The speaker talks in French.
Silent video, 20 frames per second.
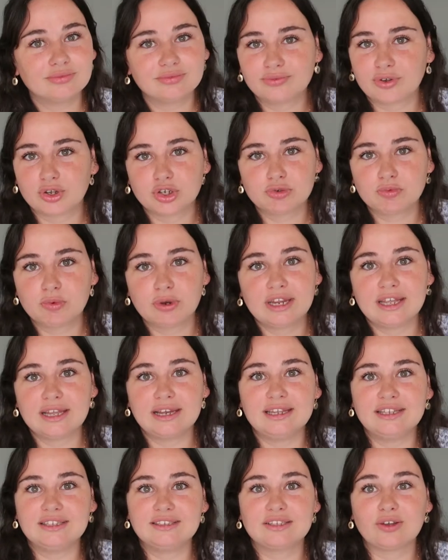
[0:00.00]
franchement,
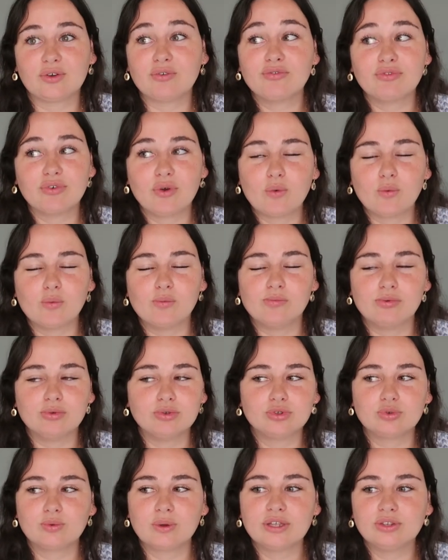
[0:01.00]
les, enfants ont
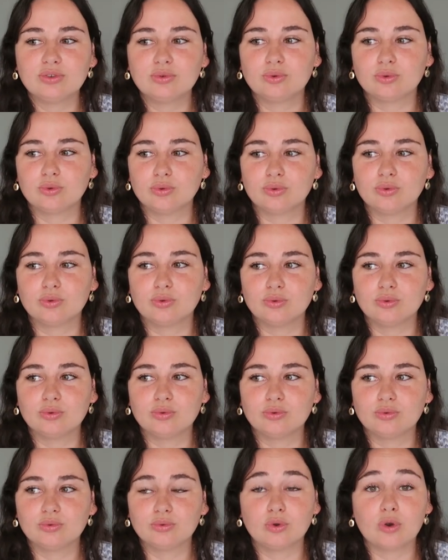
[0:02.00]
besoin
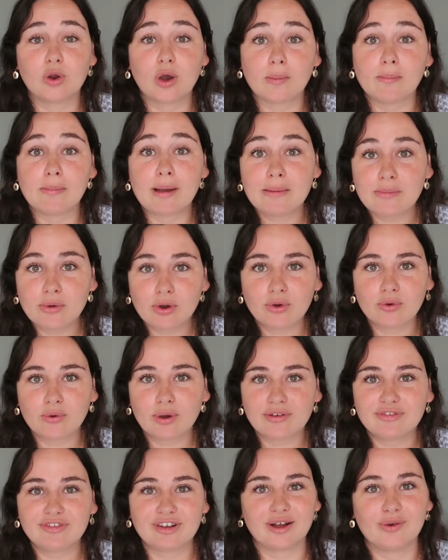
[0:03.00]
de, leur maman,
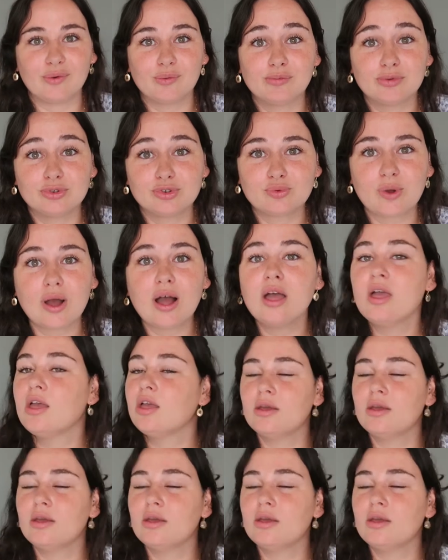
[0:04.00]
quoi. Enfin, ont besoin,